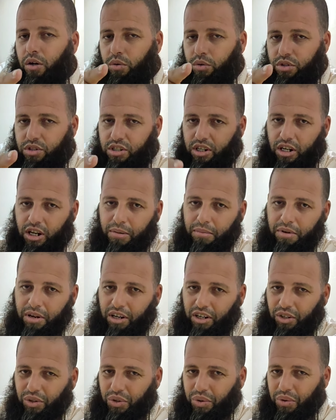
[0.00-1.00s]
ونتسنى
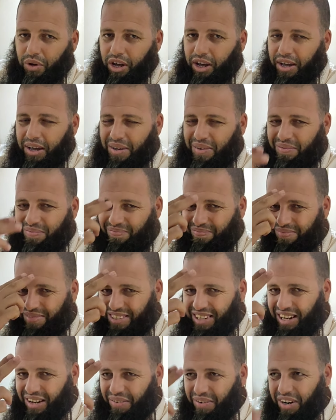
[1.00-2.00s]
منك الدعاء
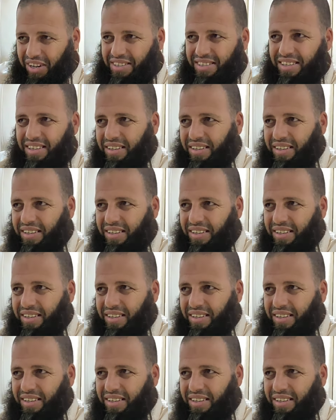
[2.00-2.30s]
تهلا في راسك